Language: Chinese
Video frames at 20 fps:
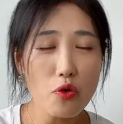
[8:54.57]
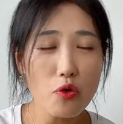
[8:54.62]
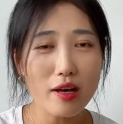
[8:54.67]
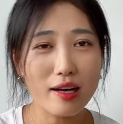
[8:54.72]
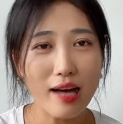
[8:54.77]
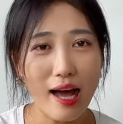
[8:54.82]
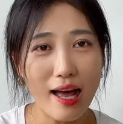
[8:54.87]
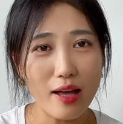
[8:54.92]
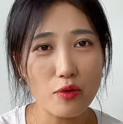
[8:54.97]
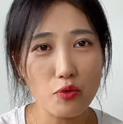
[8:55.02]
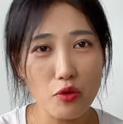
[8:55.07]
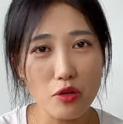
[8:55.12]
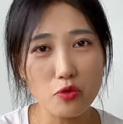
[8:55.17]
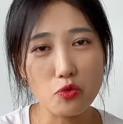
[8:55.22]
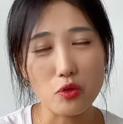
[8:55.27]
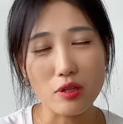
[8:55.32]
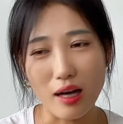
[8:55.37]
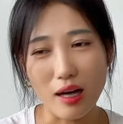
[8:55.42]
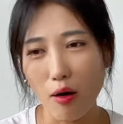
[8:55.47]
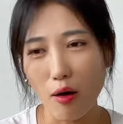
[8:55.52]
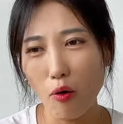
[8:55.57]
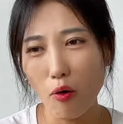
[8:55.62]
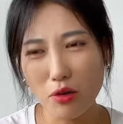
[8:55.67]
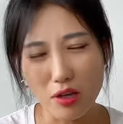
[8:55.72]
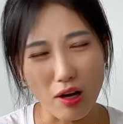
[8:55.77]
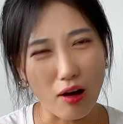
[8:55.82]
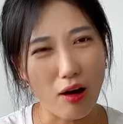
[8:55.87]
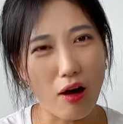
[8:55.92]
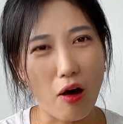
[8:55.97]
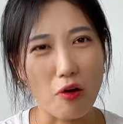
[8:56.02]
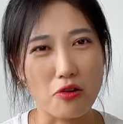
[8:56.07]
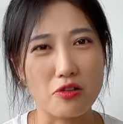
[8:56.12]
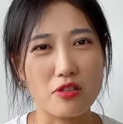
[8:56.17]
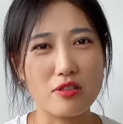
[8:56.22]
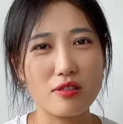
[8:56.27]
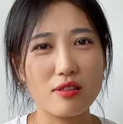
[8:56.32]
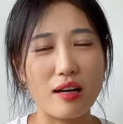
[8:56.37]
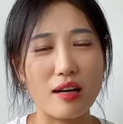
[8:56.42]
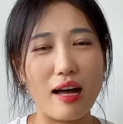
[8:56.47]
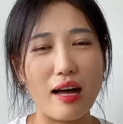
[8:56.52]
越看越觉得，哦呀，好
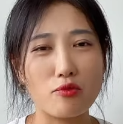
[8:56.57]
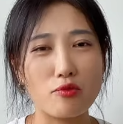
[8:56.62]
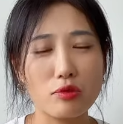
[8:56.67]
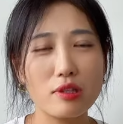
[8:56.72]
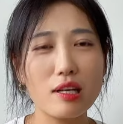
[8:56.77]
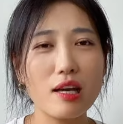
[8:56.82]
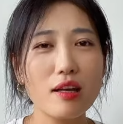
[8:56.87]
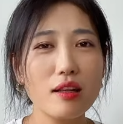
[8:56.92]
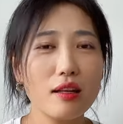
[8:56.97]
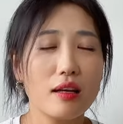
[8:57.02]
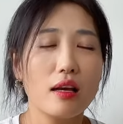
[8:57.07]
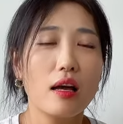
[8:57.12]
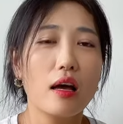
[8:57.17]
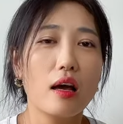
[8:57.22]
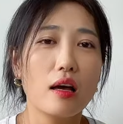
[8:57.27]
值得啊！昨天。